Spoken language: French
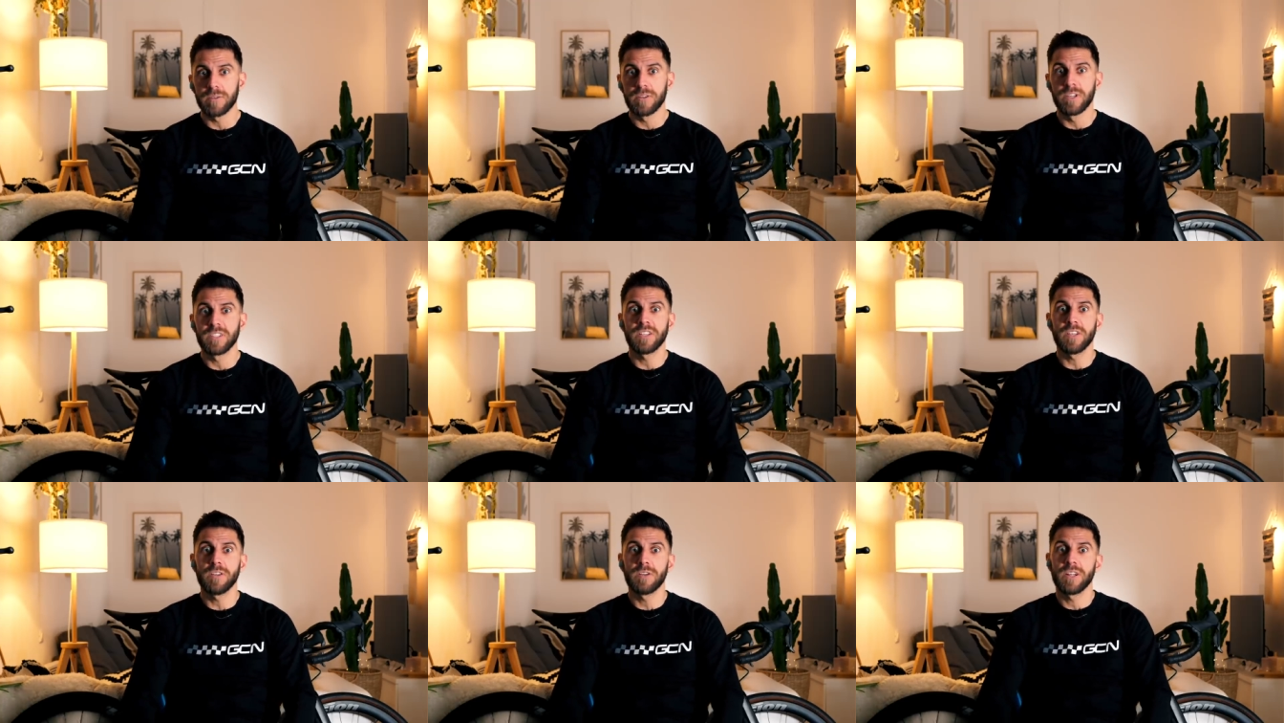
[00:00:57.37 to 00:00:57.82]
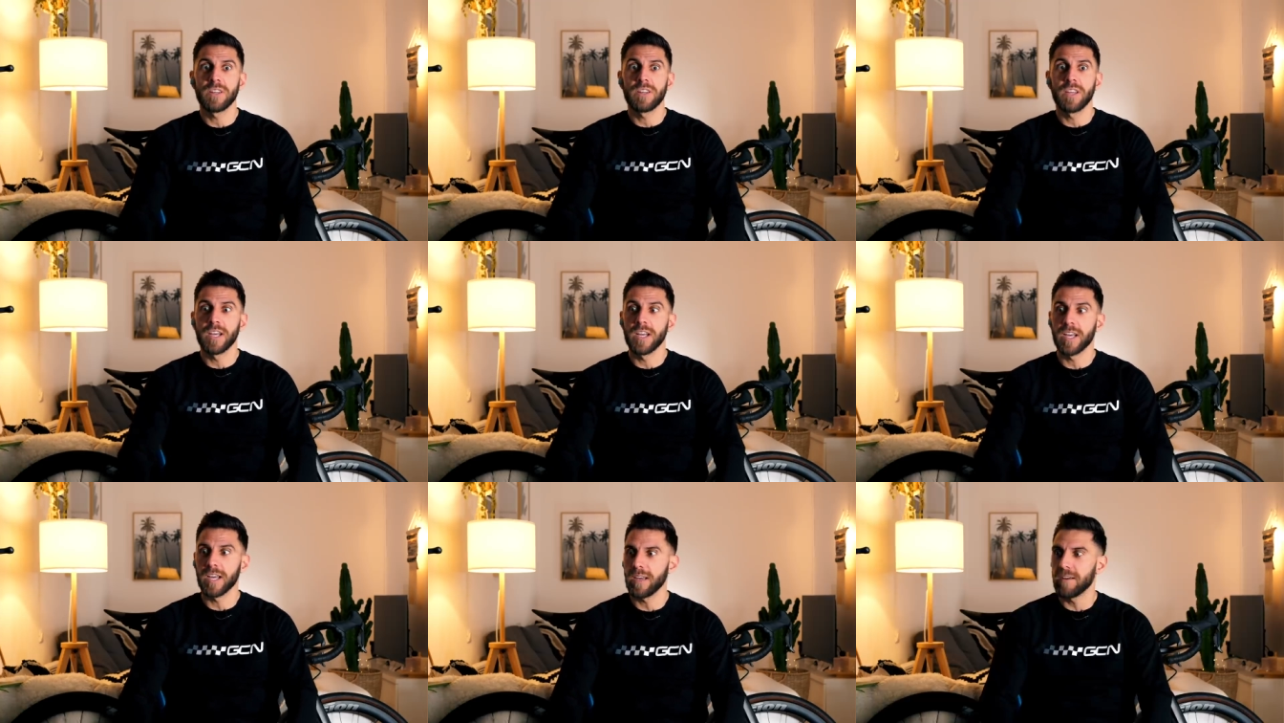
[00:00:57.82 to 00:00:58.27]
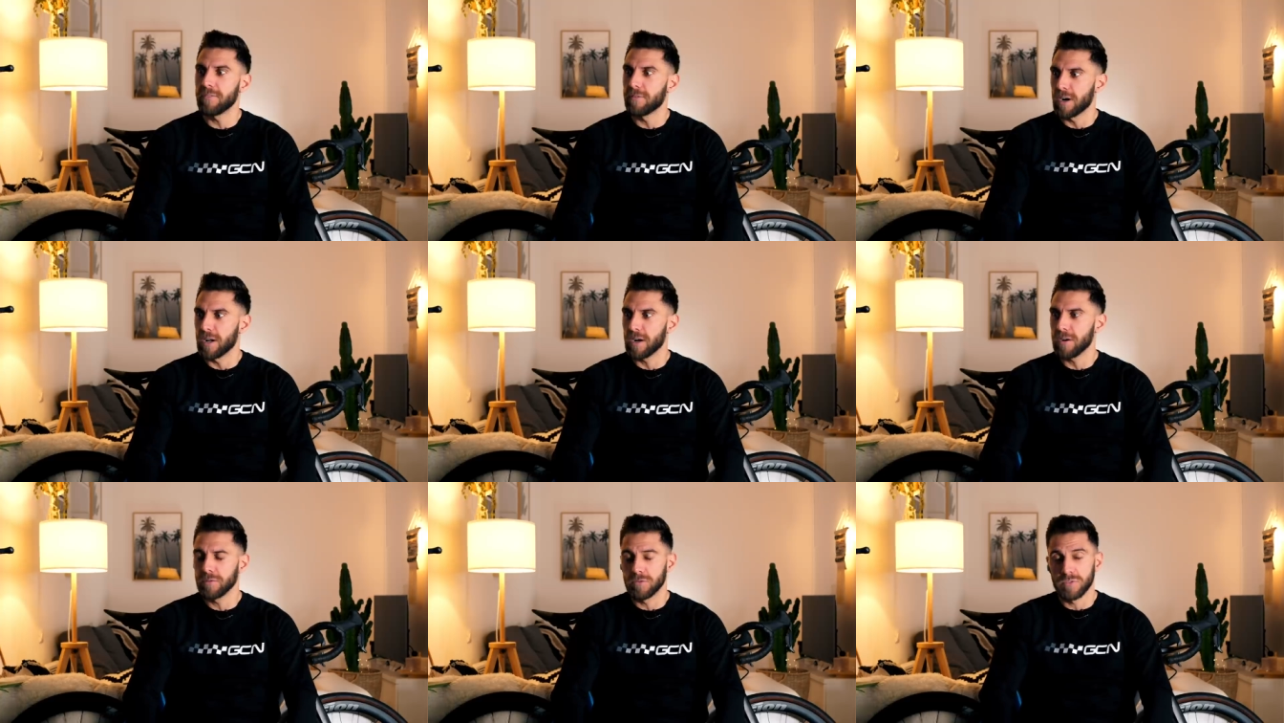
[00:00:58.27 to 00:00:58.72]
on essaie de l'intégrer,
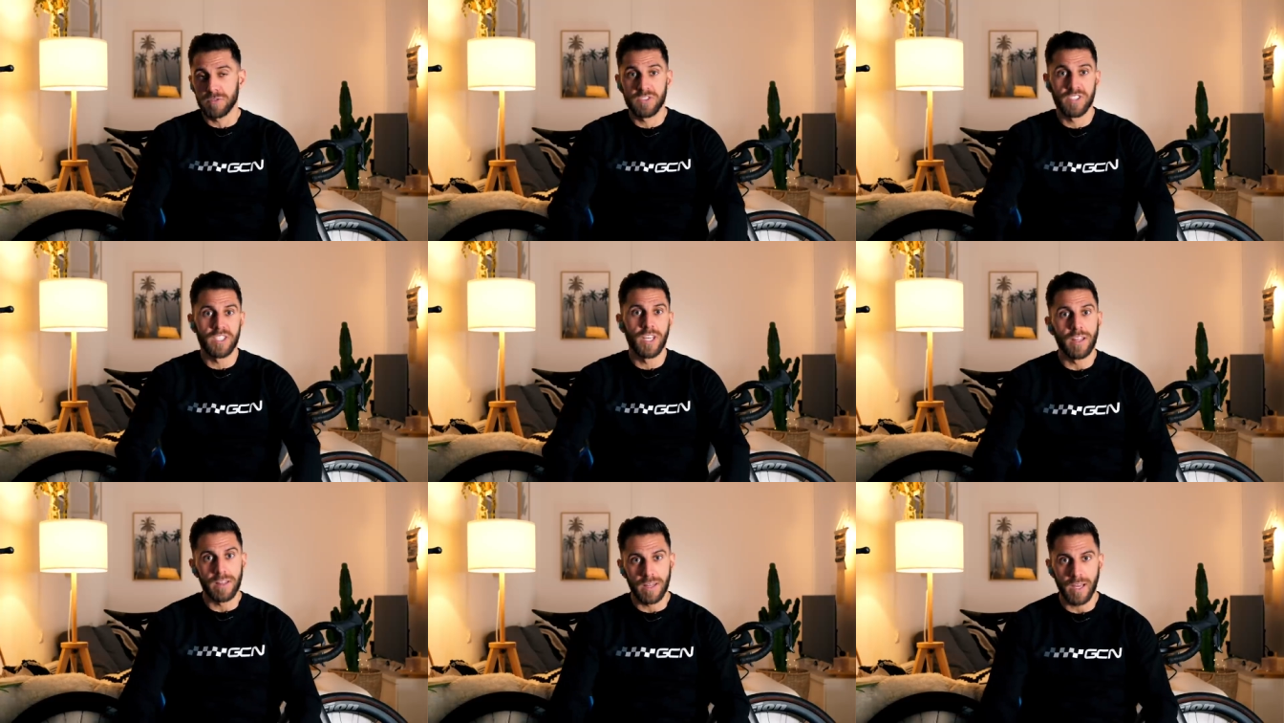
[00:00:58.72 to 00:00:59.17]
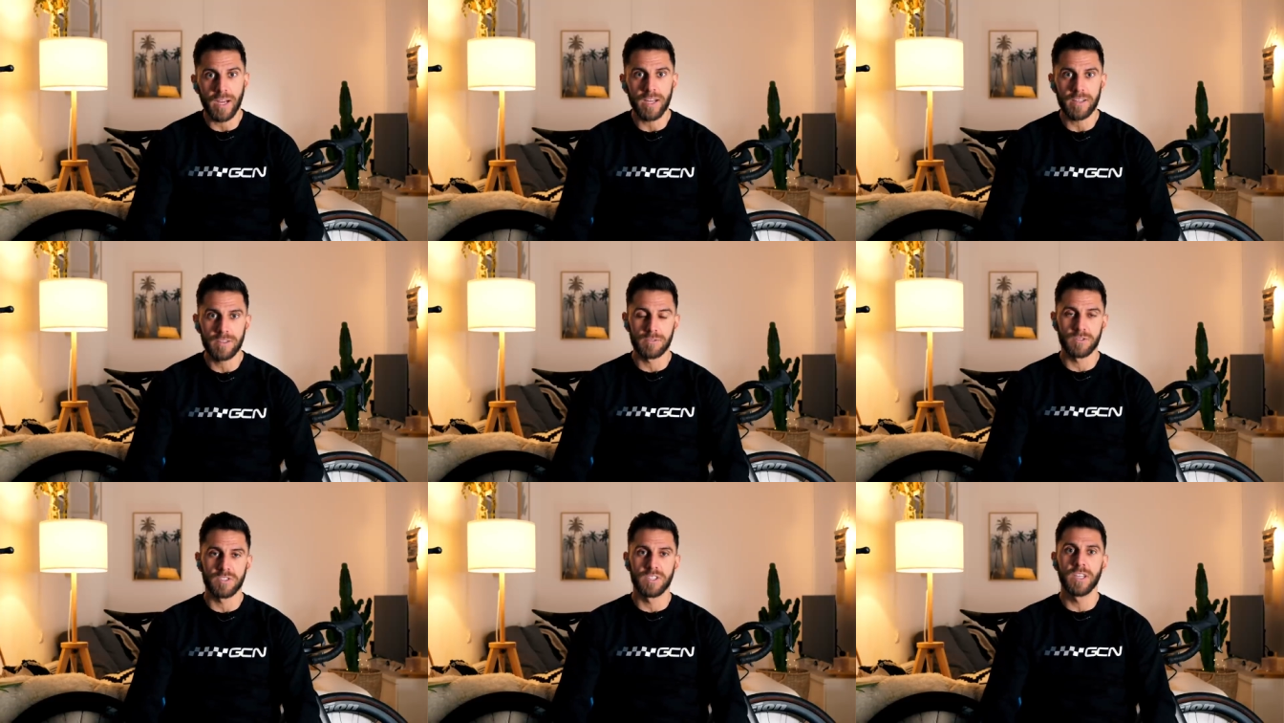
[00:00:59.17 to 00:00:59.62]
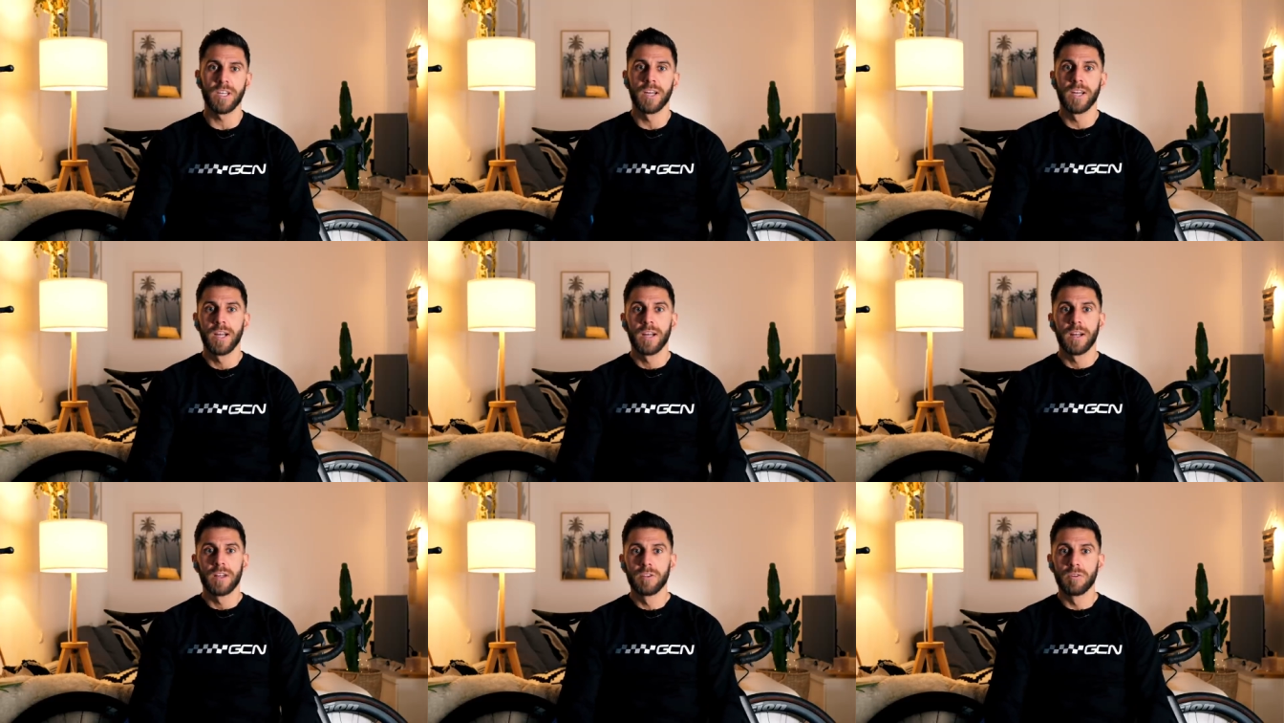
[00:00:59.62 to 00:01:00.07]
voilà, on s'y intéresse aussi.
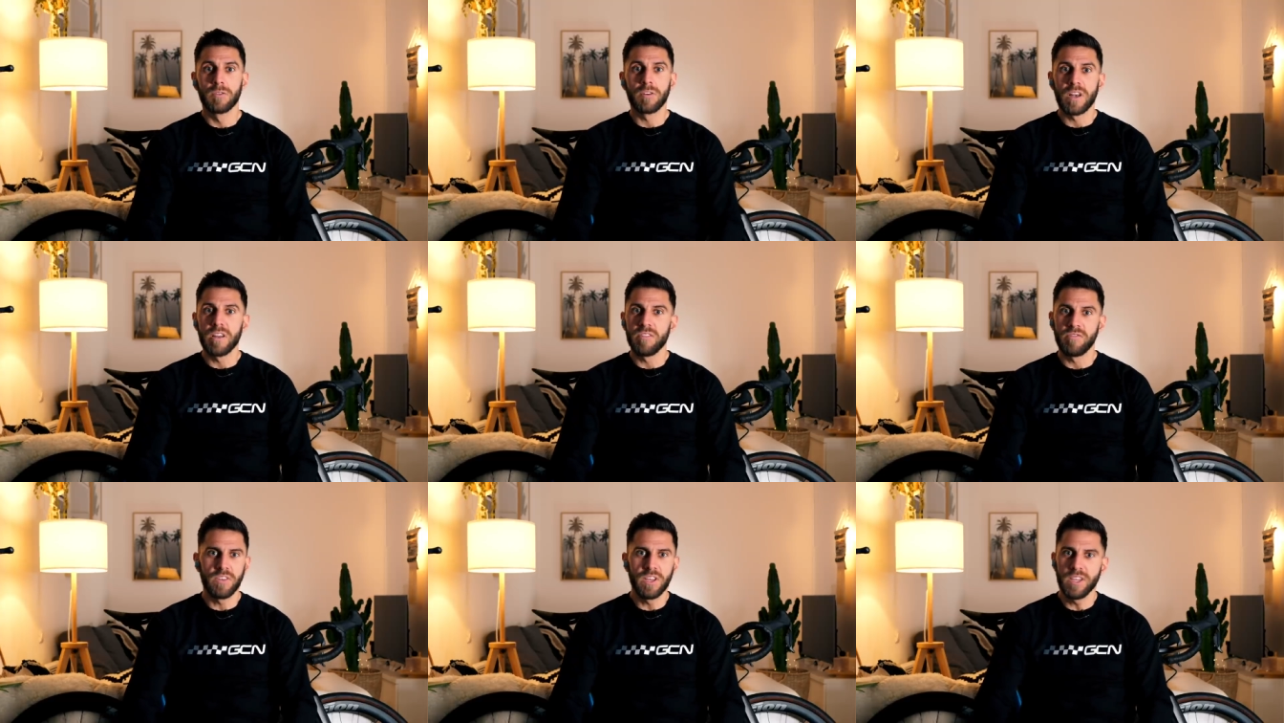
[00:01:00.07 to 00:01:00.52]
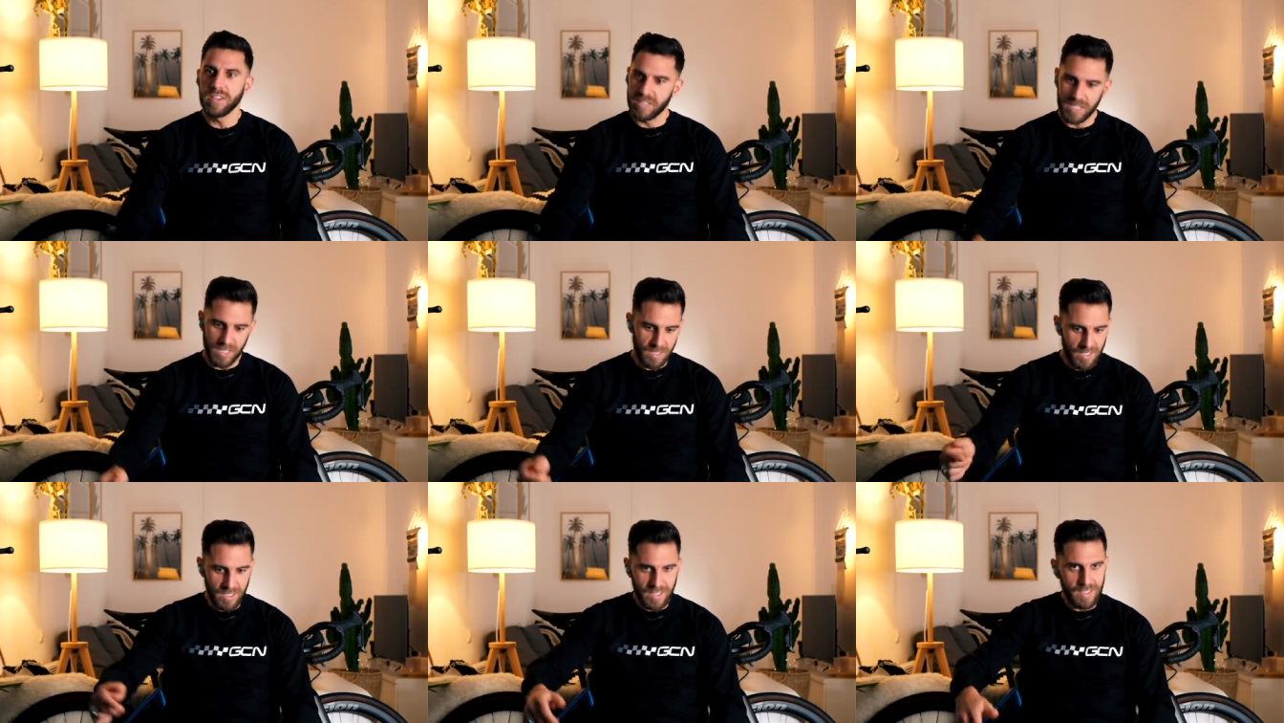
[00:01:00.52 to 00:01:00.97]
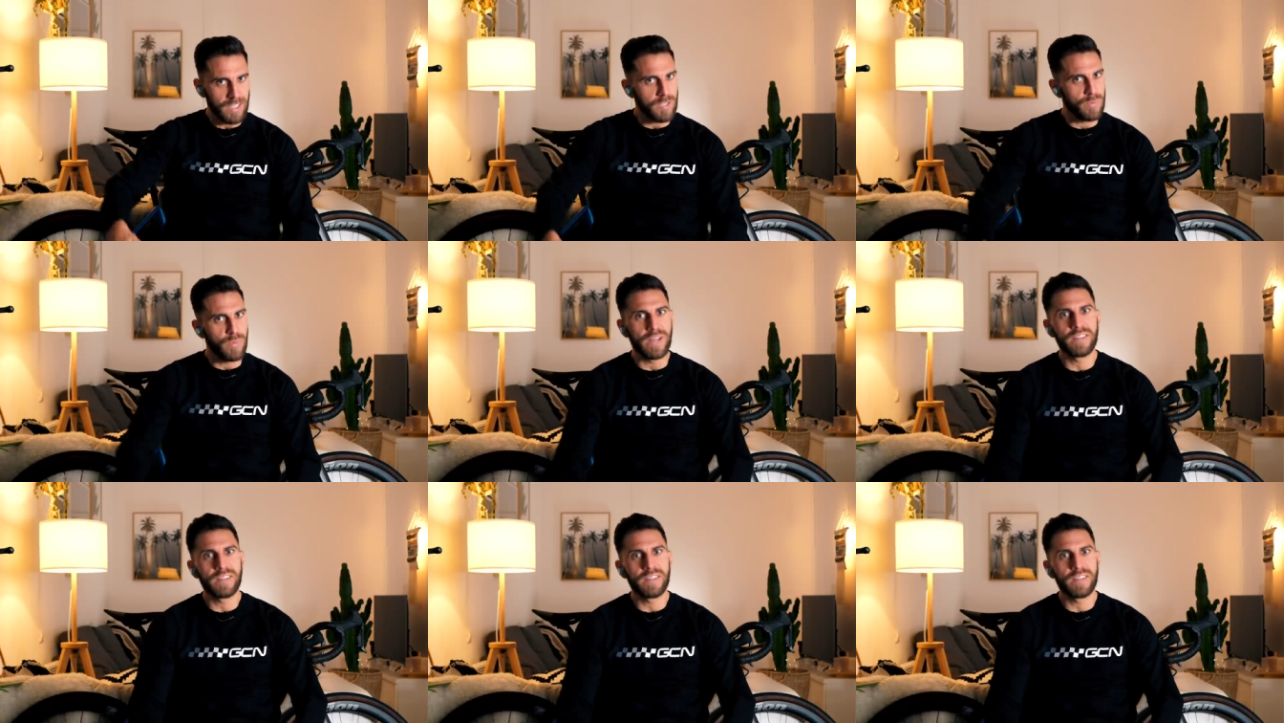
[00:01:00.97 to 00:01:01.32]
Donc les filles, c'est ici que ça se